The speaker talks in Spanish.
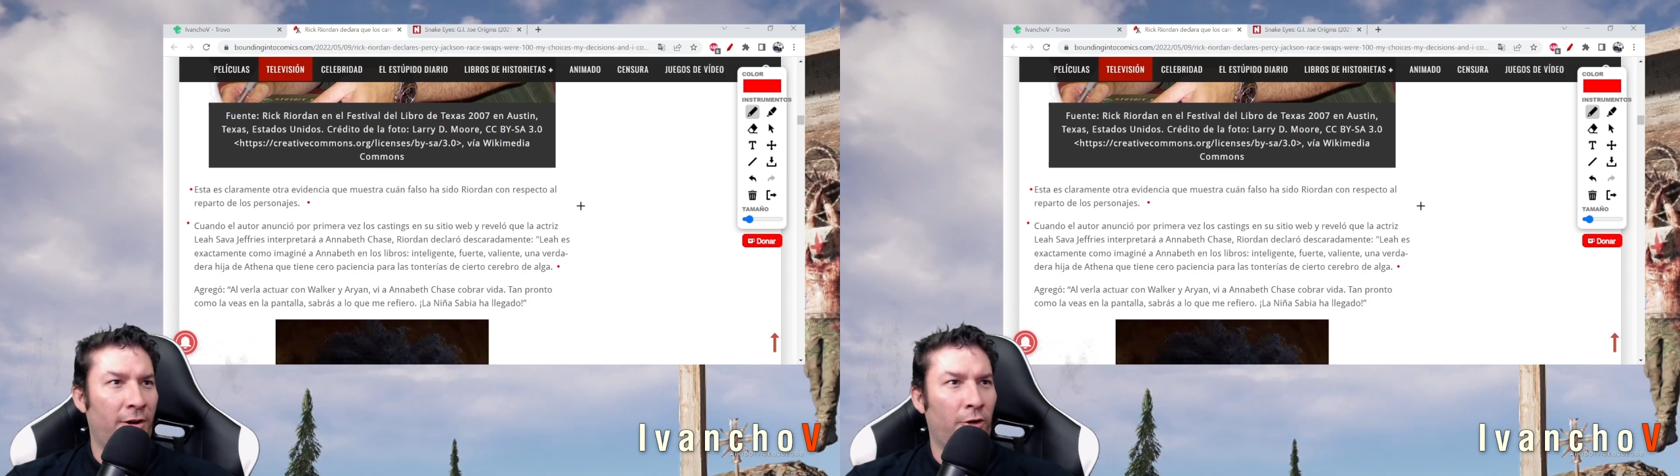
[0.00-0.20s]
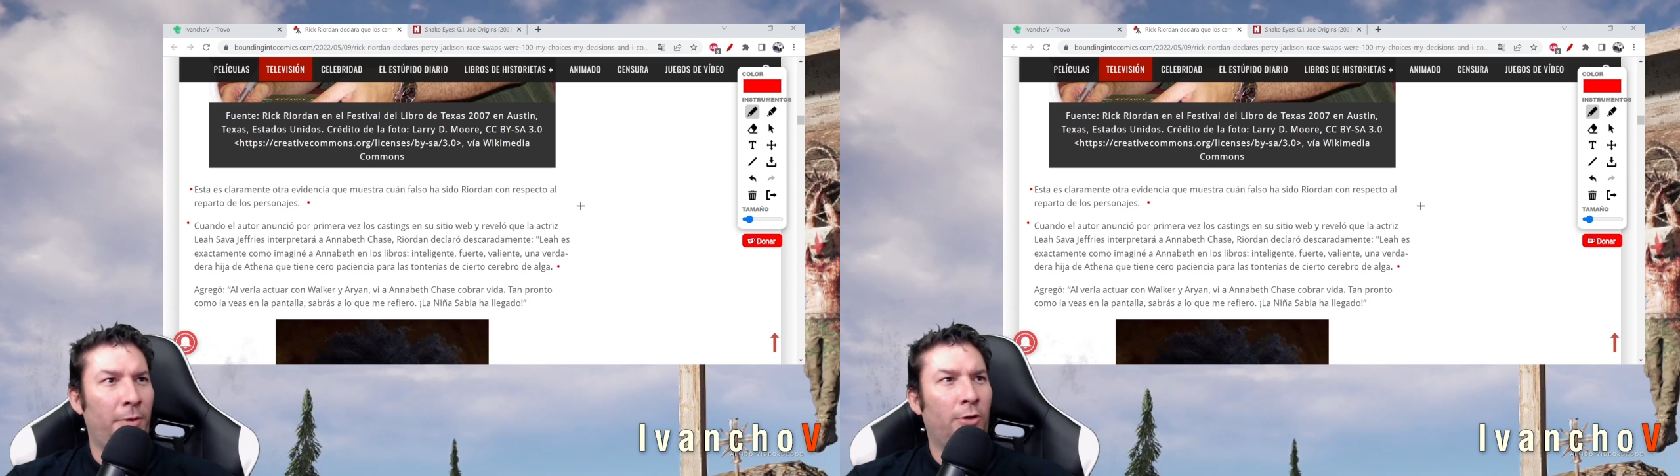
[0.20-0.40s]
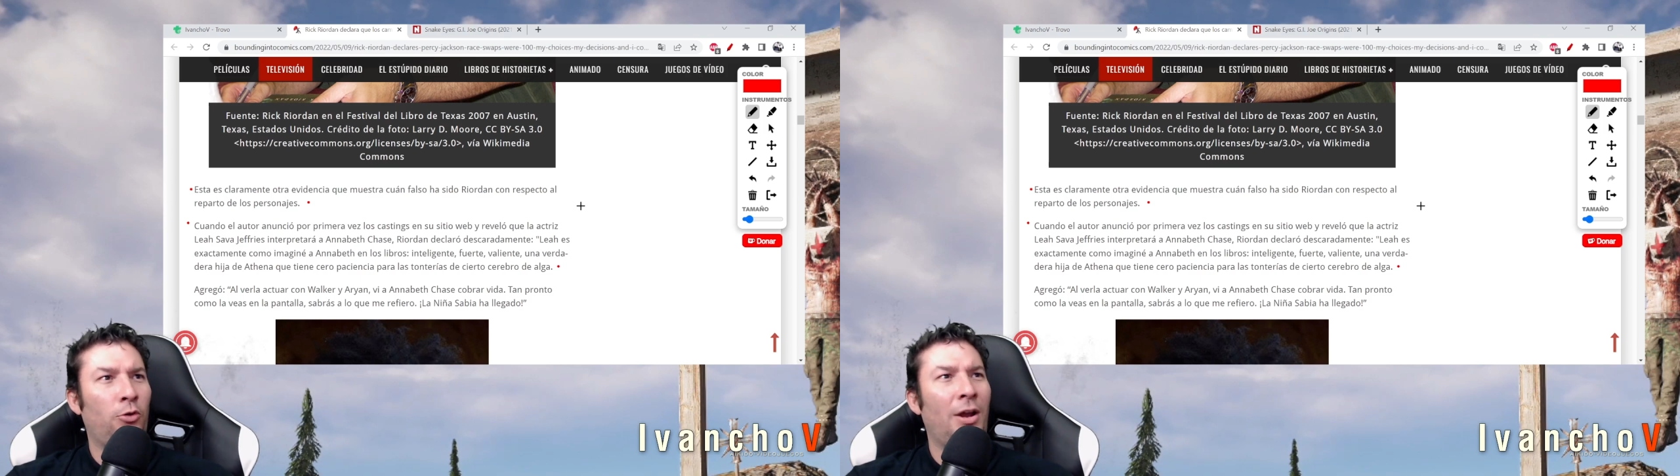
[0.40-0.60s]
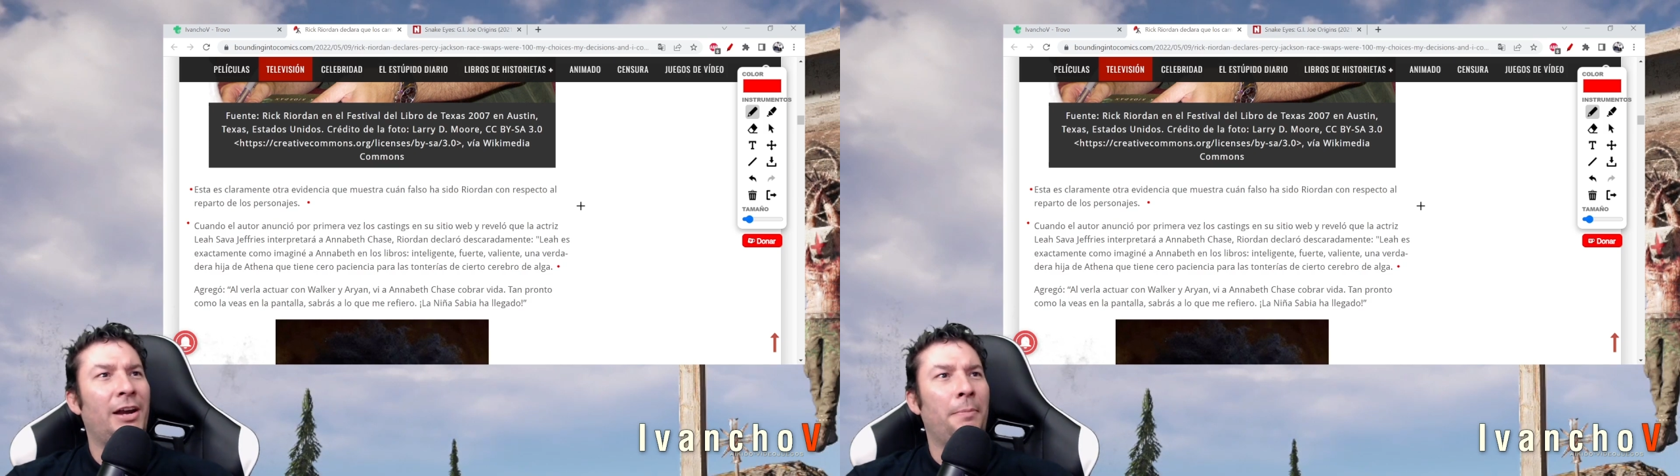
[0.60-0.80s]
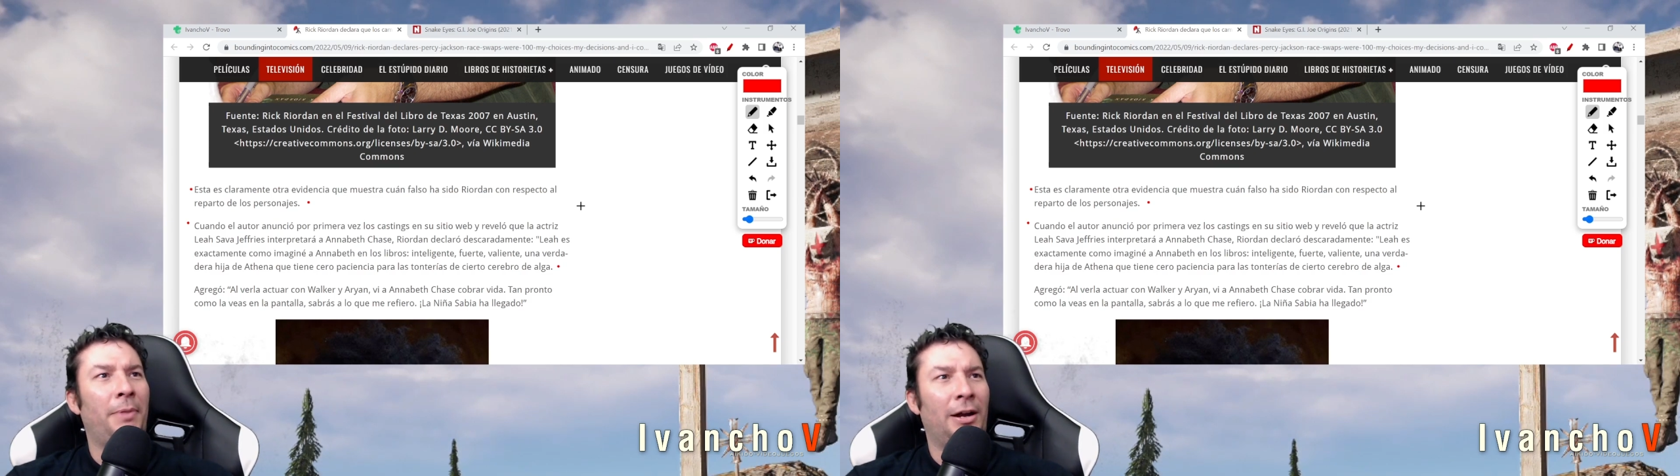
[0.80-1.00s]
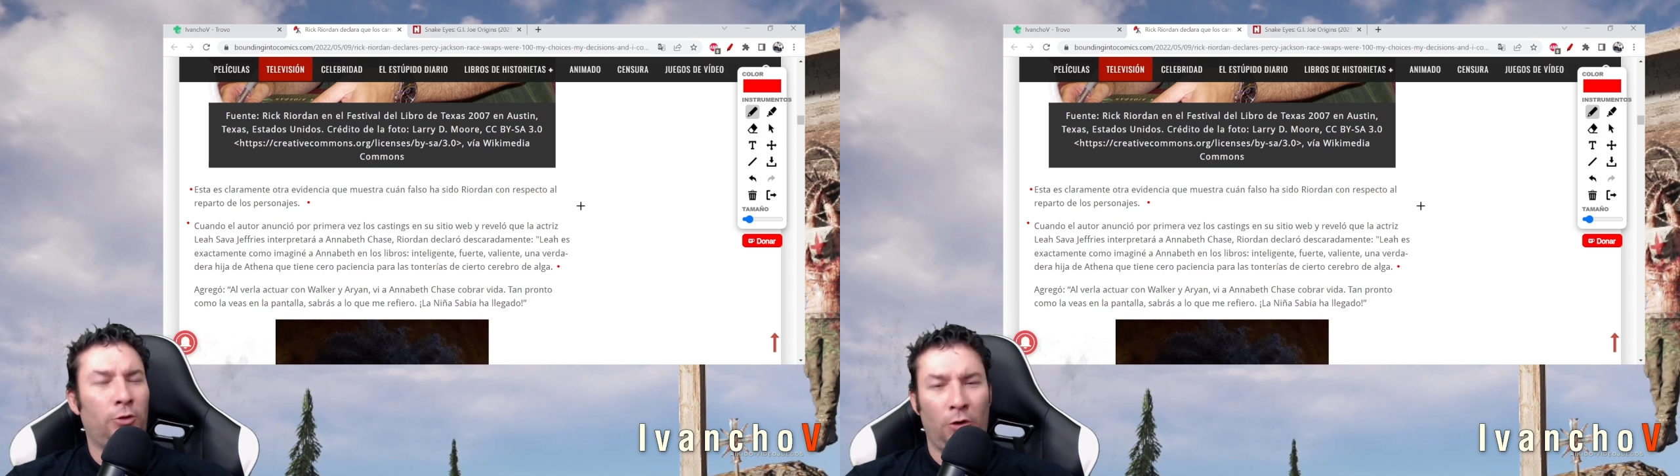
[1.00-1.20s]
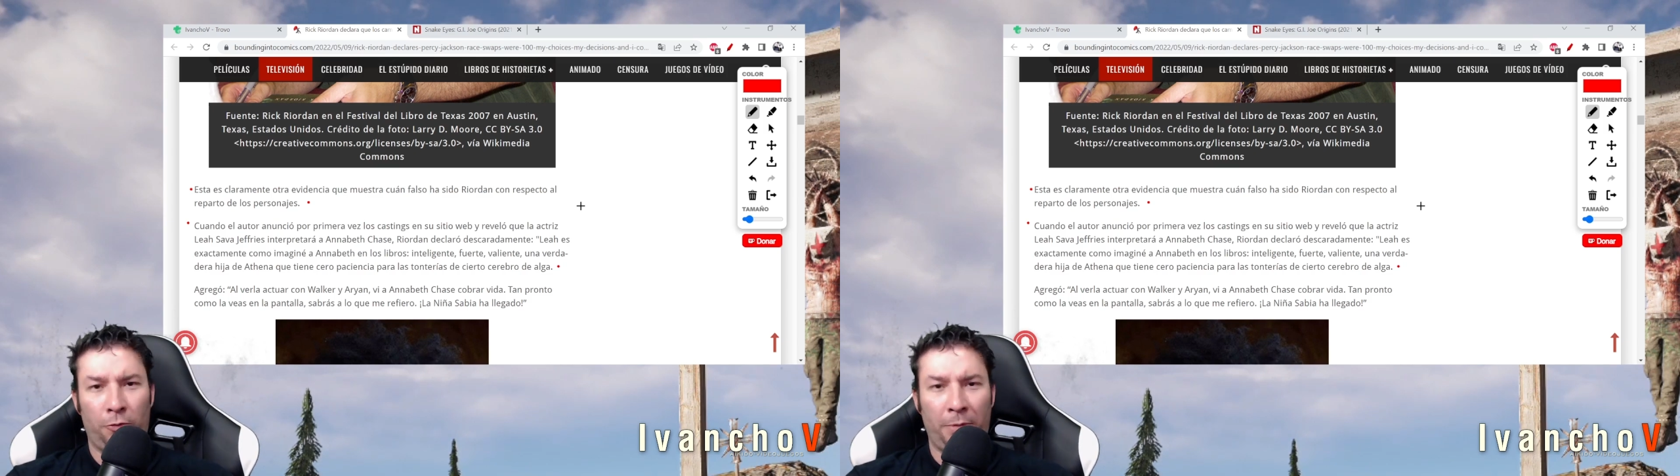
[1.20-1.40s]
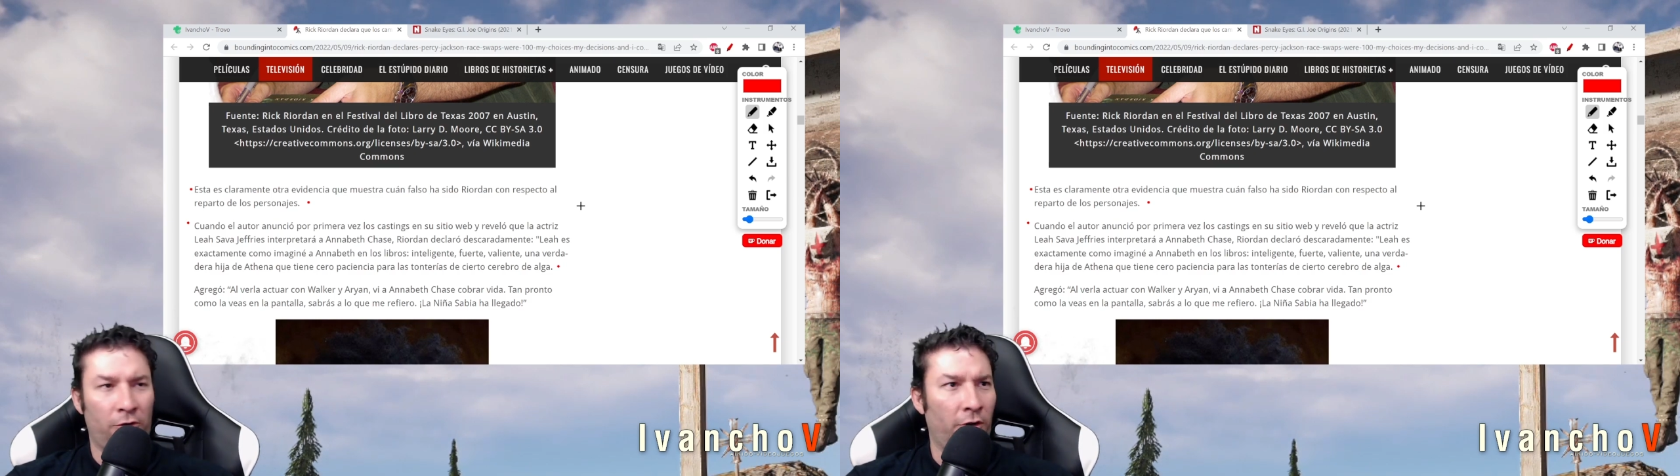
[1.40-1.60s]
respecto al reparto de
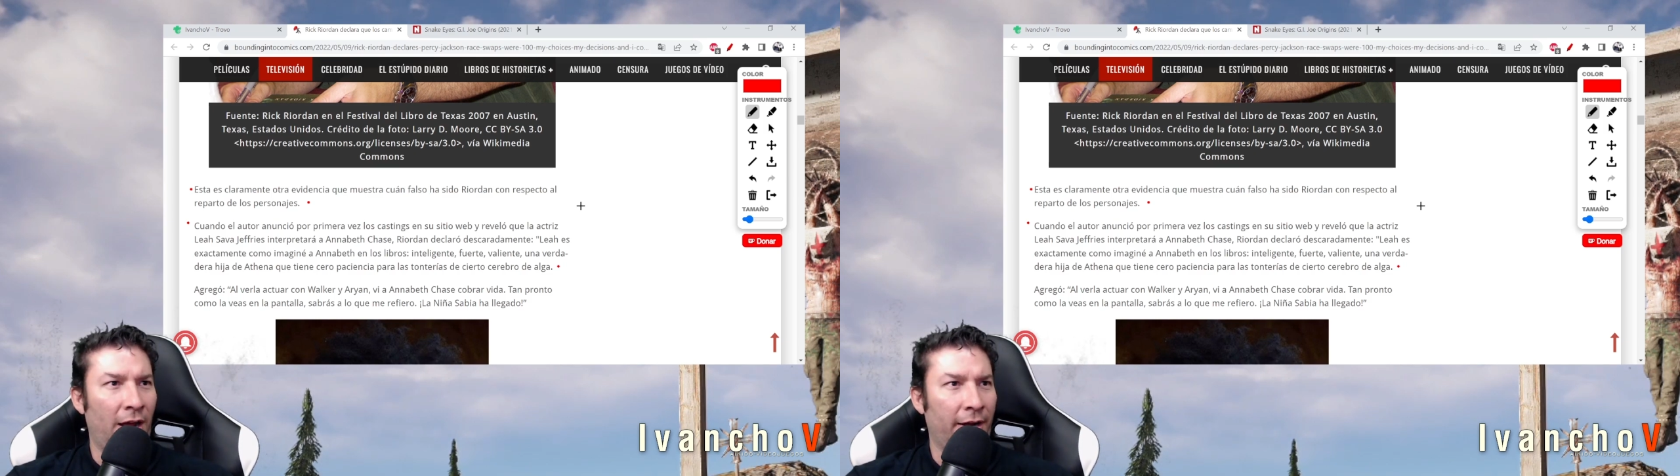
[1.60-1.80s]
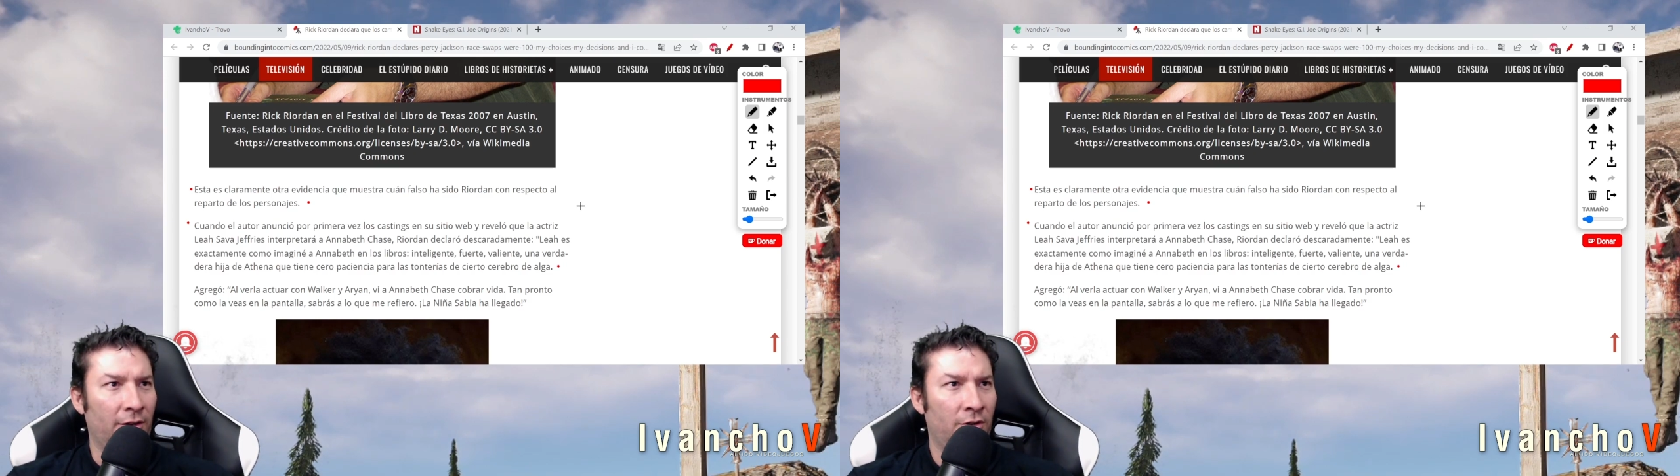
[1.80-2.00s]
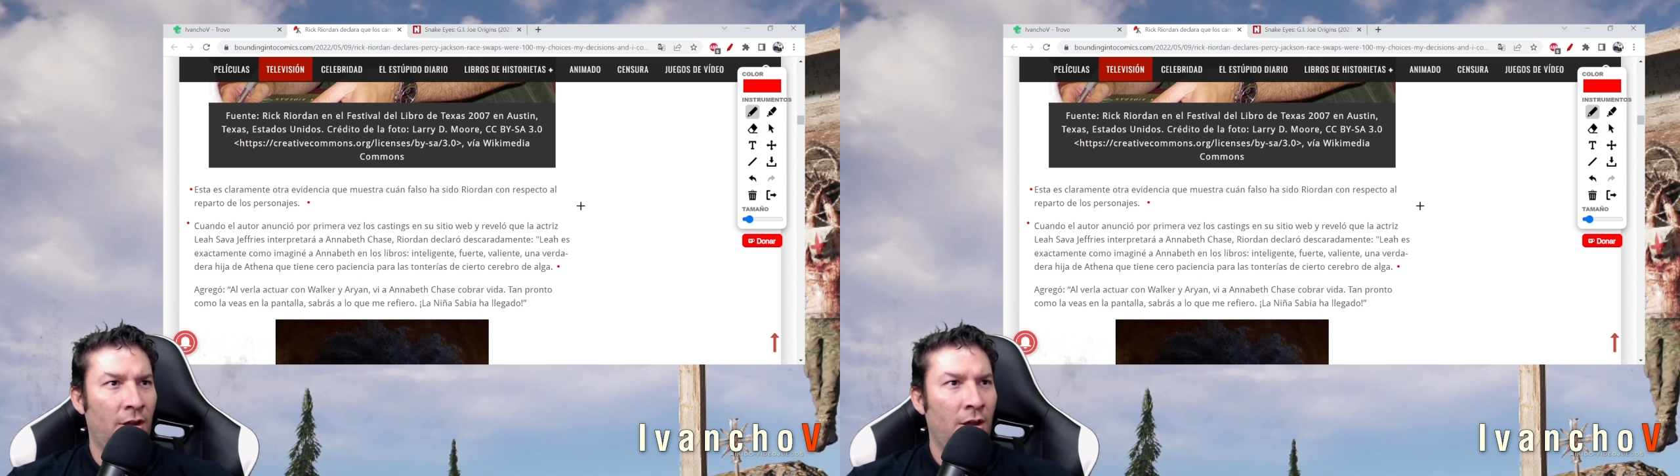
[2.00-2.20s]
los personajes.